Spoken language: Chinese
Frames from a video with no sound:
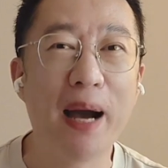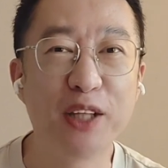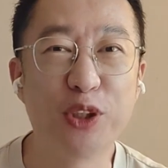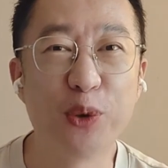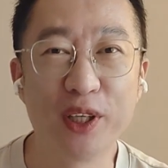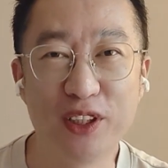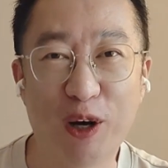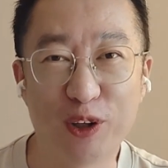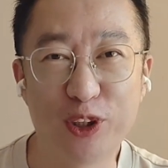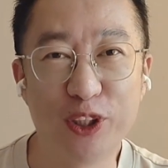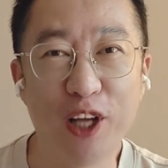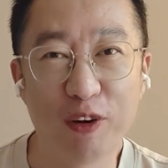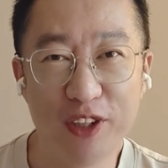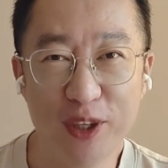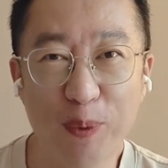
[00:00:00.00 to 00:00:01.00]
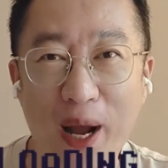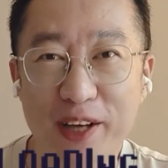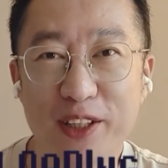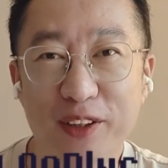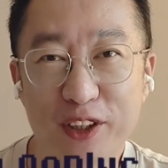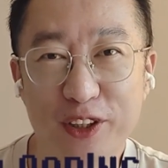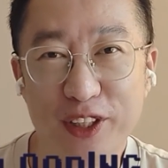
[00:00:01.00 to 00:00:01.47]
八九个小时，要一
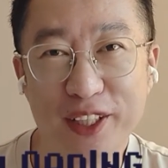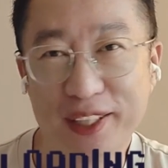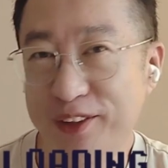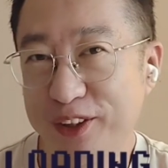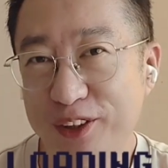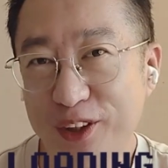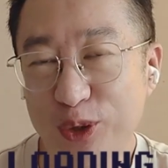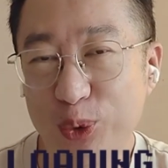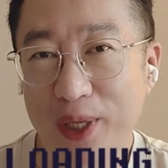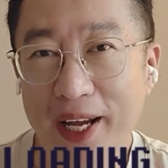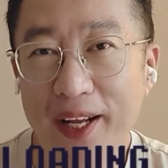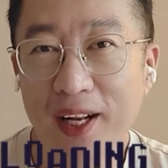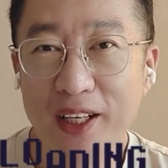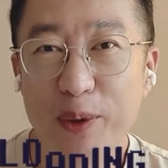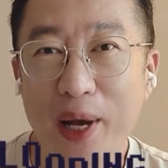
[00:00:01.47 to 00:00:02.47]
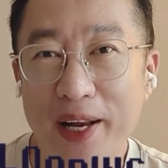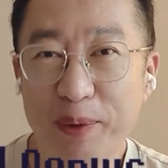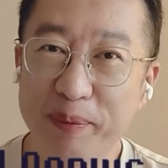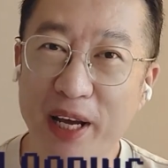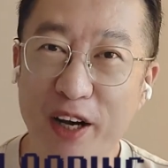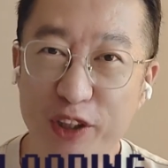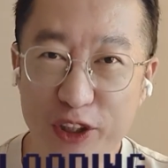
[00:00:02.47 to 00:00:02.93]
晚上的时间才能生成出来。另外呢
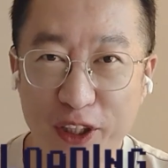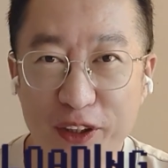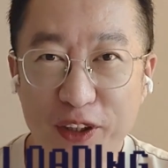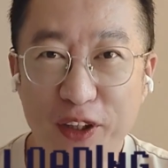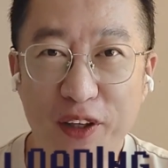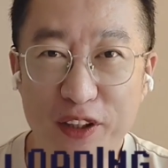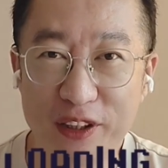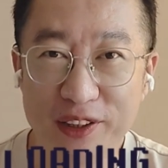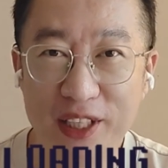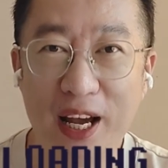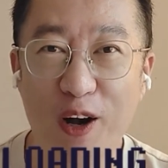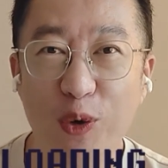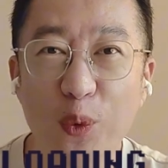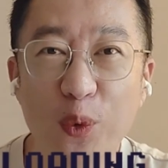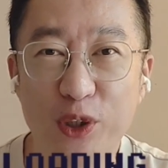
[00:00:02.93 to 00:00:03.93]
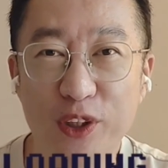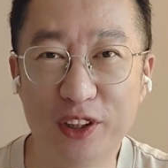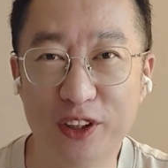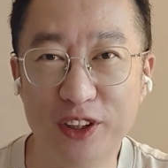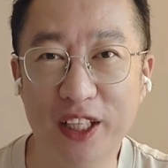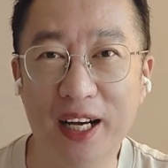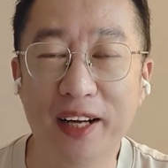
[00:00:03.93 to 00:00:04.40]
我们还要审核的时间，还有录制的
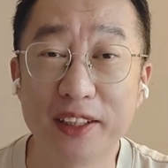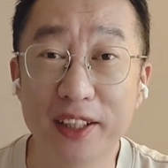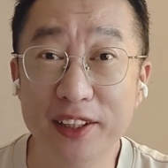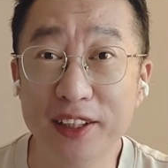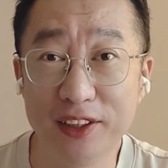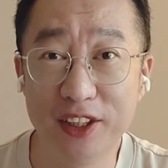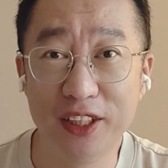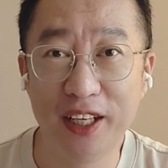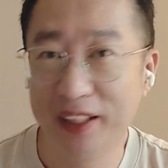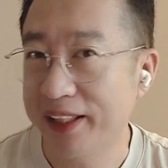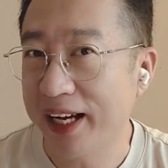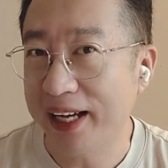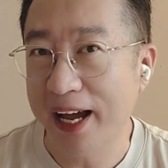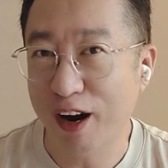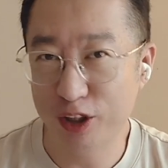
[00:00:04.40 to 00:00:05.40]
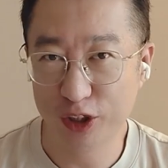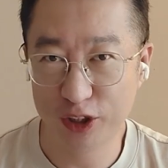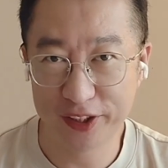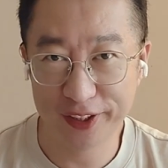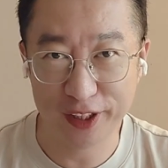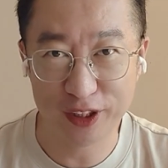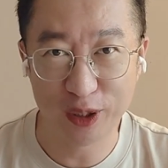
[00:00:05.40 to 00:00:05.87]
时间啊，这一天大概二十
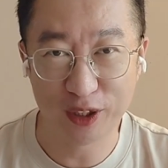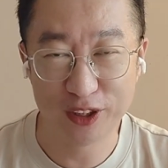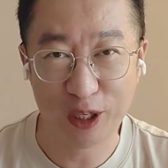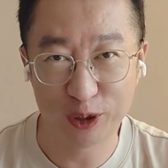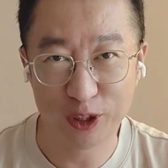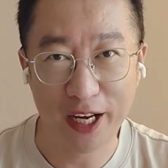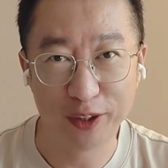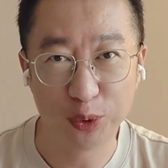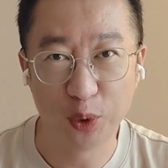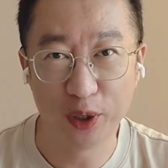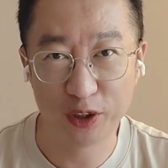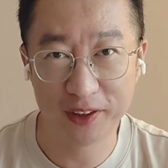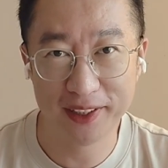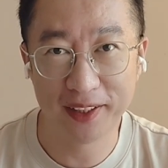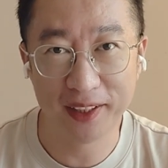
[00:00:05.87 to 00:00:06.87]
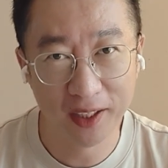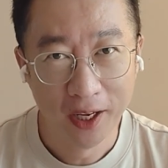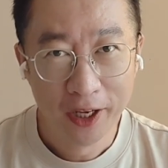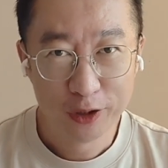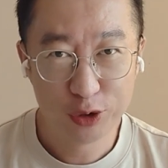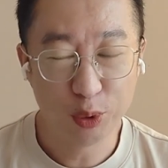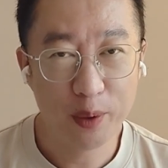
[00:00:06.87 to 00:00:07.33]
四个小小时还多的时间呢
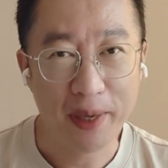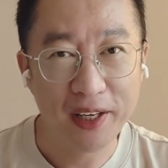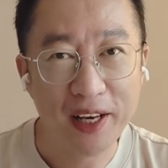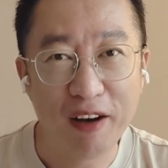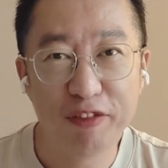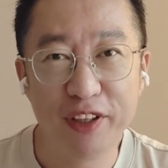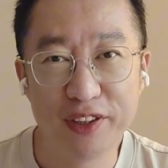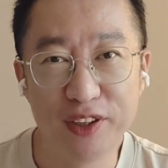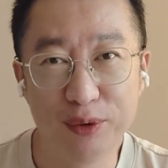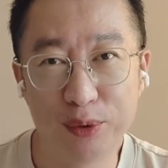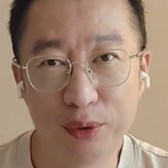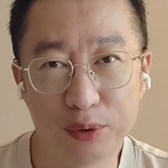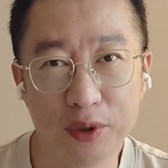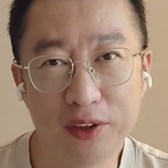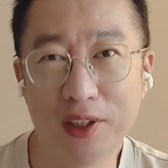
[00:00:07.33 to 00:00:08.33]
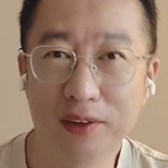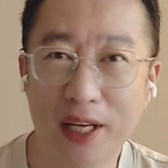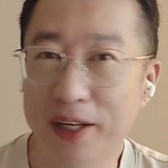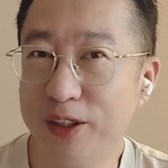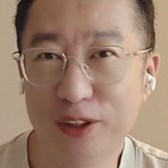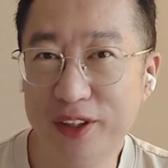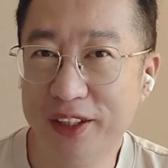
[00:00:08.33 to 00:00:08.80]
就会被浪费进去，所以等
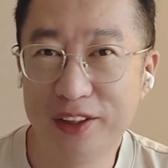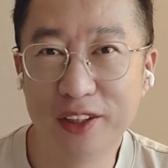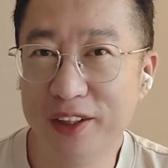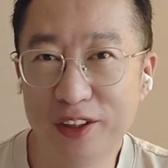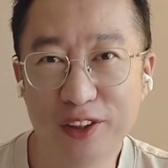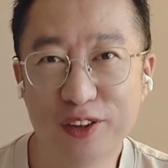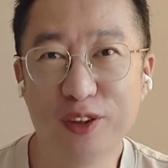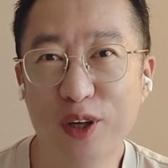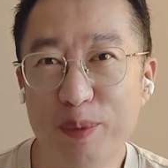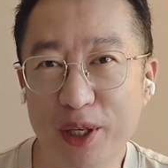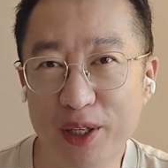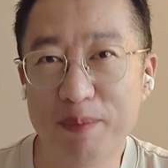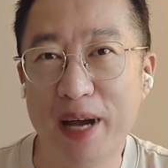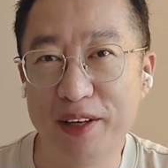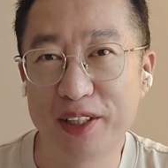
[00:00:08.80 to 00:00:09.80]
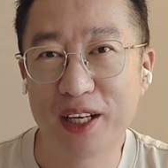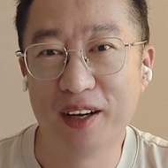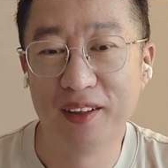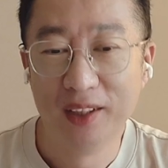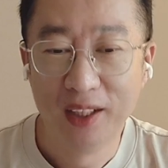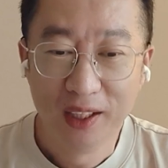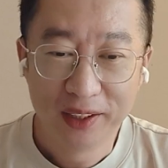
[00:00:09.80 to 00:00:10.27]
待的时间真的是特别的漫长。